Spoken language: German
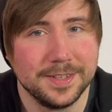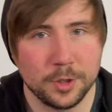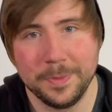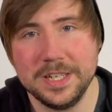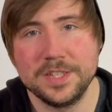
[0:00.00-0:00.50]

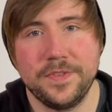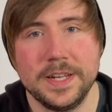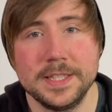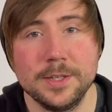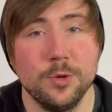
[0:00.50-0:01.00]
Zumindest
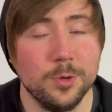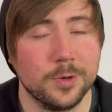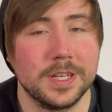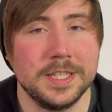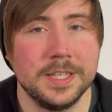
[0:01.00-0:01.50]
fängt sie gut und
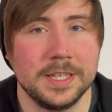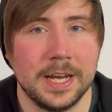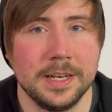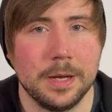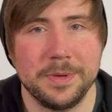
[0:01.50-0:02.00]
richtig
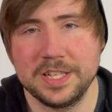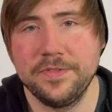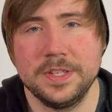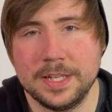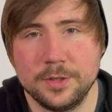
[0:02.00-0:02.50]
an, aber
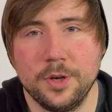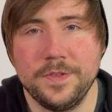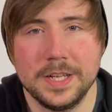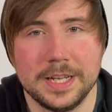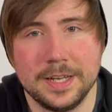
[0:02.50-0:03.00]
driftet dann doch
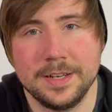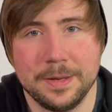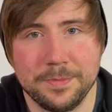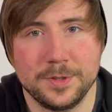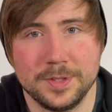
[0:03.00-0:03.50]
wieder dahin
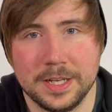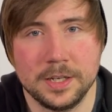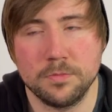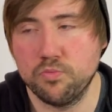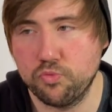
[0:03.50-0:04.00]
ab, zu
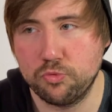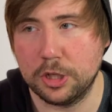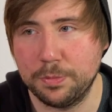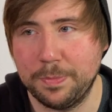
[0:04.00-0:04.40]
sagen, das